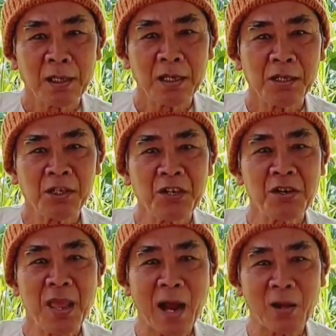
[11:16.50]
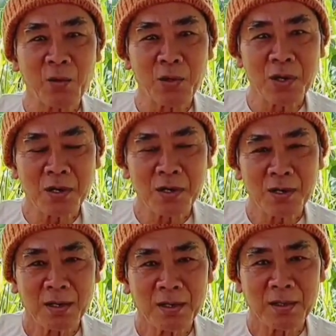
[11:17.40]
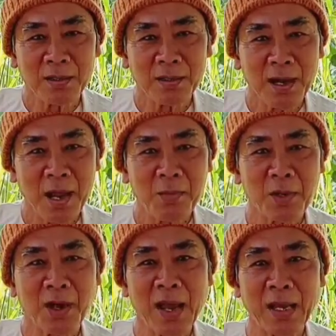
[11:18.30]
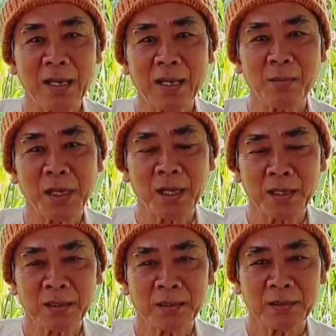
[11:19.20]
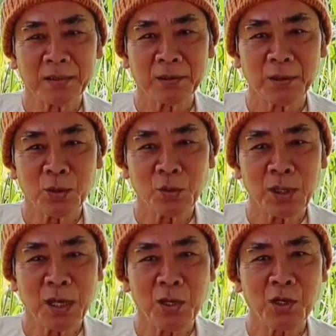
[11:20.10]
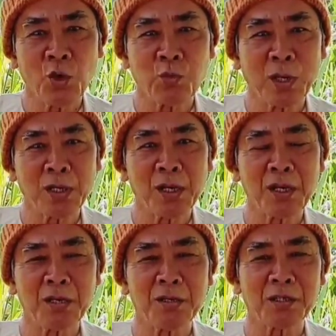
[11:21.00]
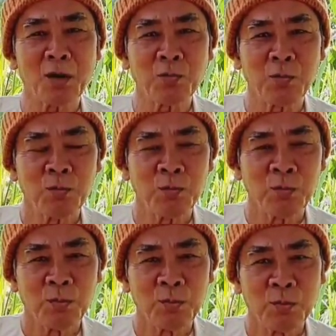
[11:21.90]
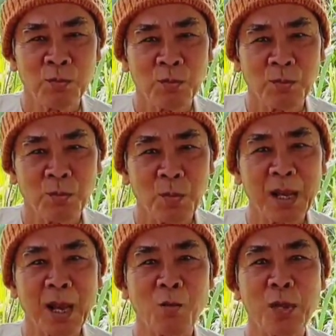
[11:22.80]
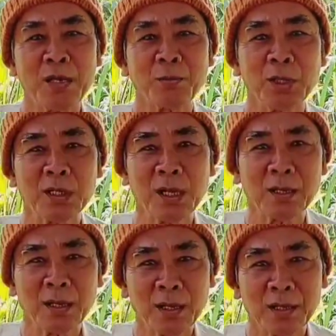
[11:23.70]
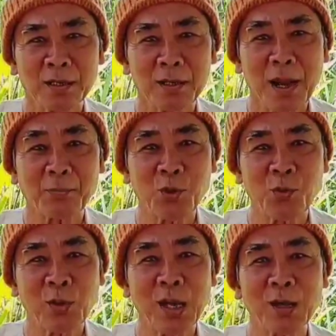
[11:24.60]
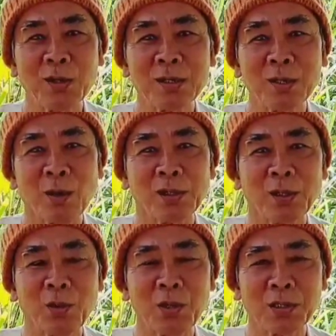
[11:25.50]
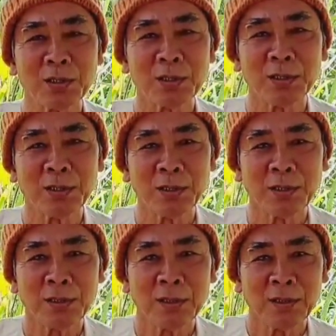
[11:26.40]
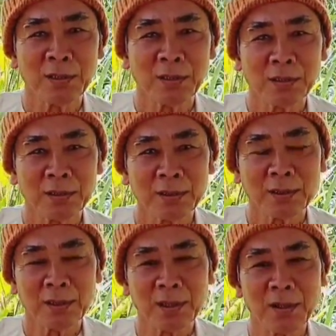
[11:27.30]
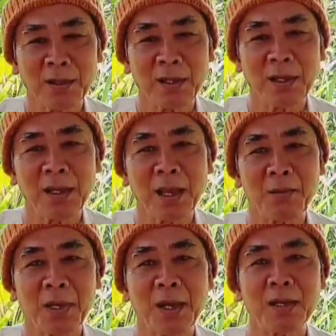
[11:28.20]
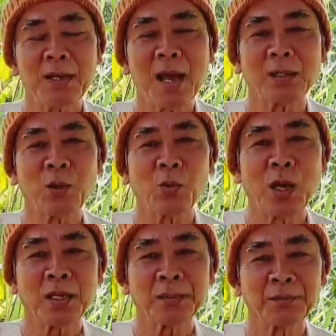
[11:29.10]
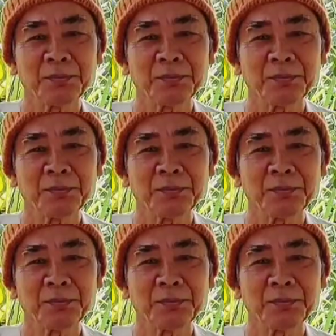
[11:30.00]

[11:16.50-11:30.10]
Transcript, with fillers: cái sức dặn của nó để mà nó hại lợi mình nó có thể nó dùng lên những cái lượng sống bề cao mấy trăm thước vậy nó đập xuống một cái hỏi chứ còn gì của đó cho nên vì vậy mà để nó trả thù lại